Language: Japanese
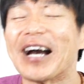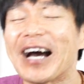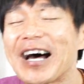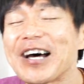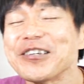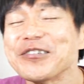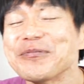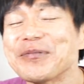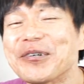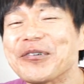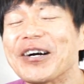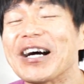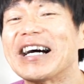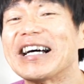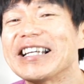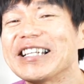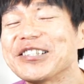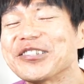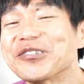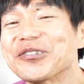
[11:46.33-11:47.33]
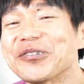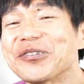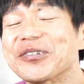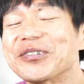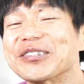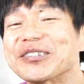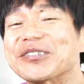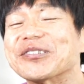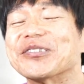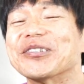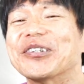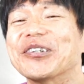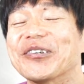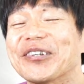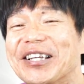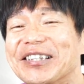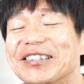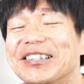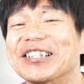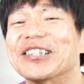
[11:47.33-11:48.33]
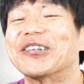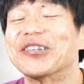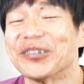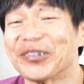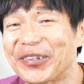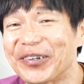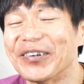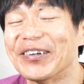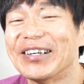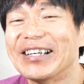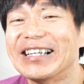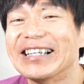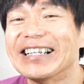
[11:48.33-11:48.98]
カルマを解消するような出来事、